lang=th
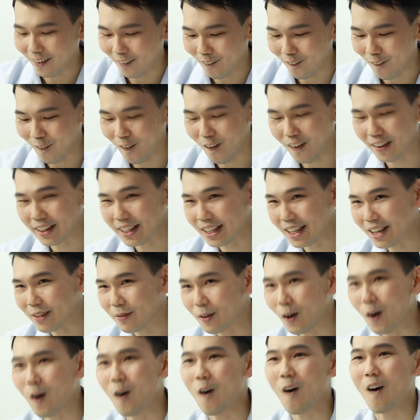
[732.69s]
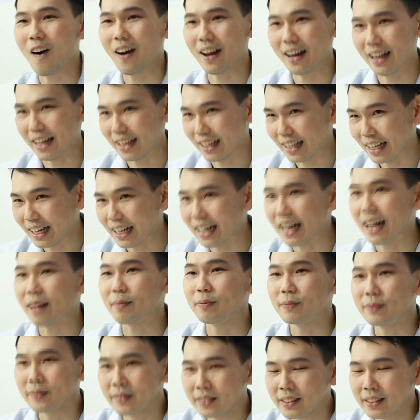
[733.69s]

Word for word: ออกคีบออกอะไรอย่างเงี้ยครับ